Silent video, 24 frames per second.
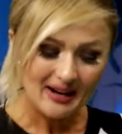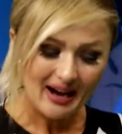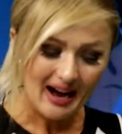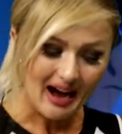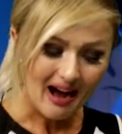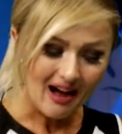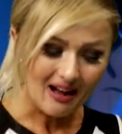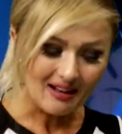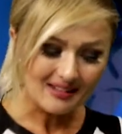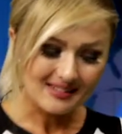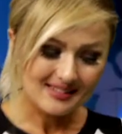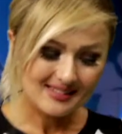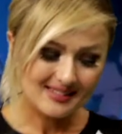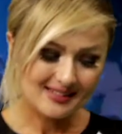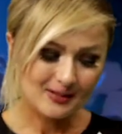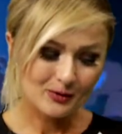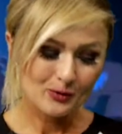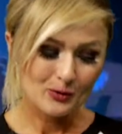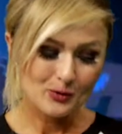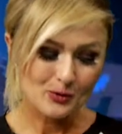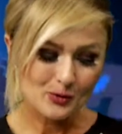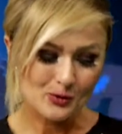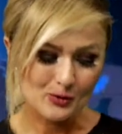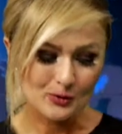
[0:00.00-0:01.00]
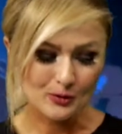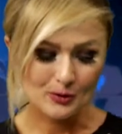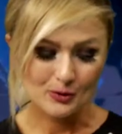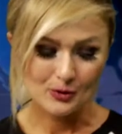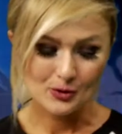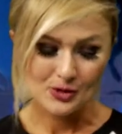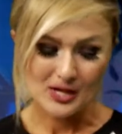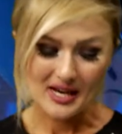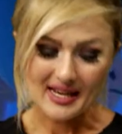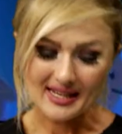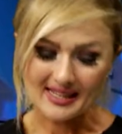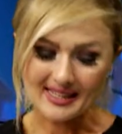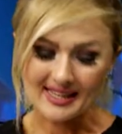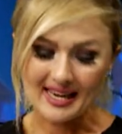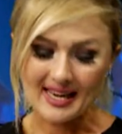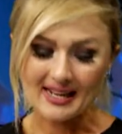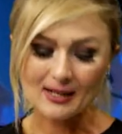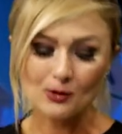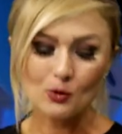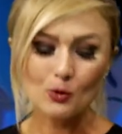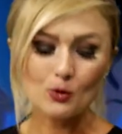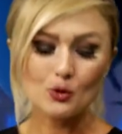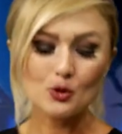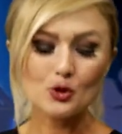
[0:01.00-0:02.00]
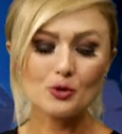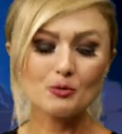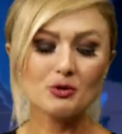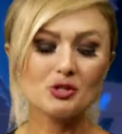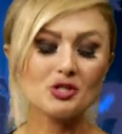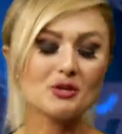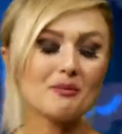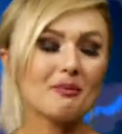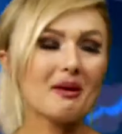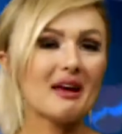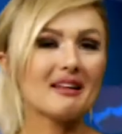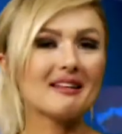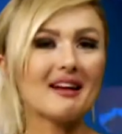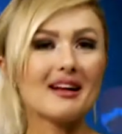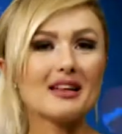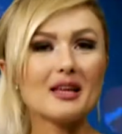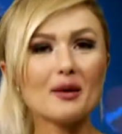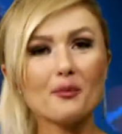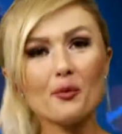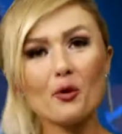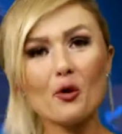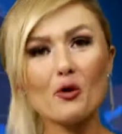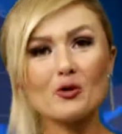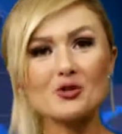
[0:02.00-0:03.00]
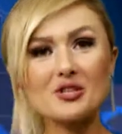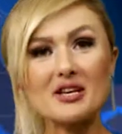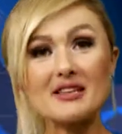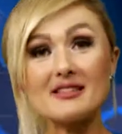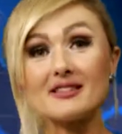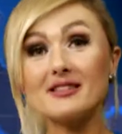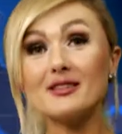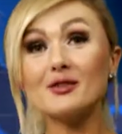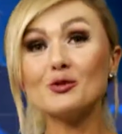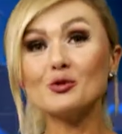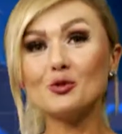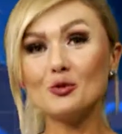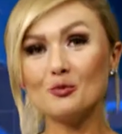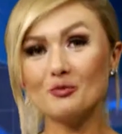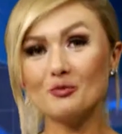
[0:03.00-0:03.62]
6 e, gün sürecek geri dönüşüm için pedalla projesinin tüm